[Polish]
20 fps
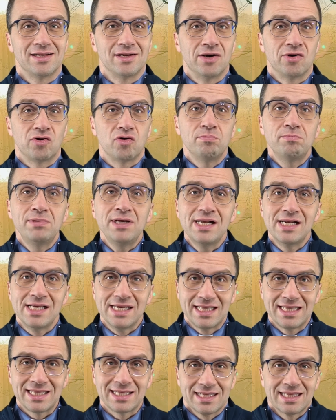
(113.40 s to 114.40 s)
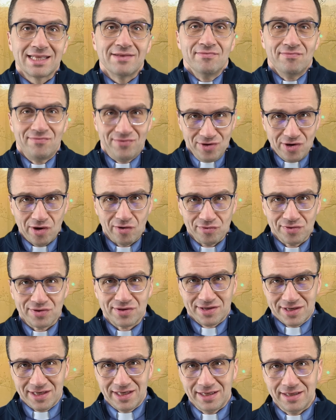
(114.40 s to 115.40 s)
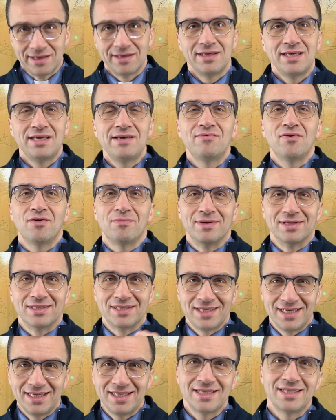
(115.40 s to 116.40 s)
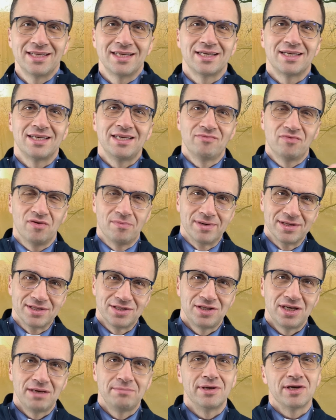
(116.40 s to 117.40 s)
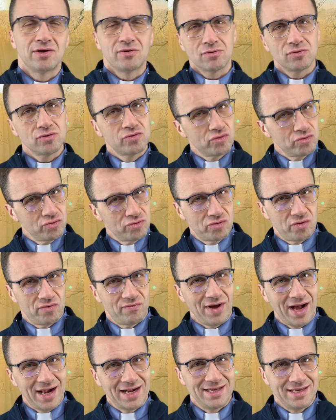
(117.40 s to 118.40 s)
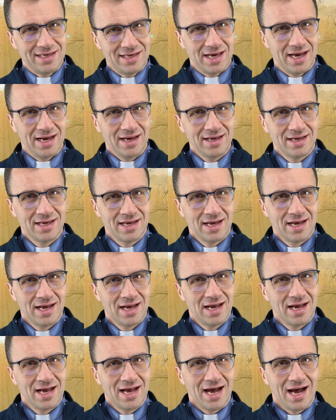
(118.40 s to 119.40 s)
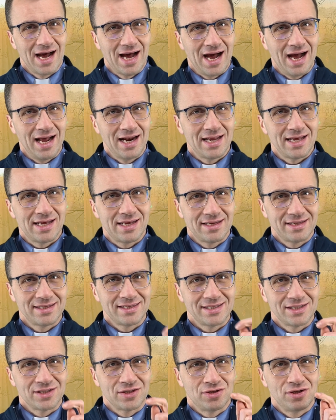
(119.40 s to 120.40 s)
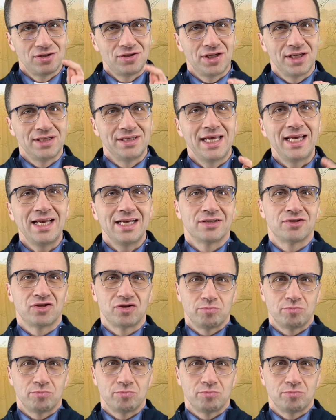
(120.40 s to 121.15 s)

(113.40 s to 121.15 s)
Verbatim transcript: robili wyjątki i wobec innych, i wobec siebie, konsultowali je, ale życie nie jest